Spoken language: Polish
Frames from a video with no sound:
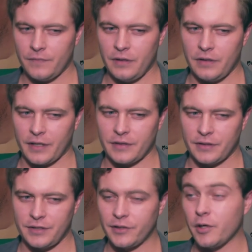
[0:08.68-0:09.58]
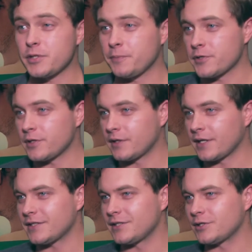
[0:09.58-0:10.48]
e, i tak na tyle dobrze poszedł
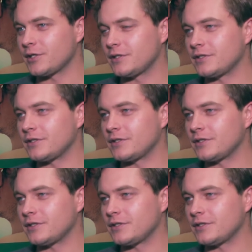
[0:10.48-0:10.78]
ten casting, że,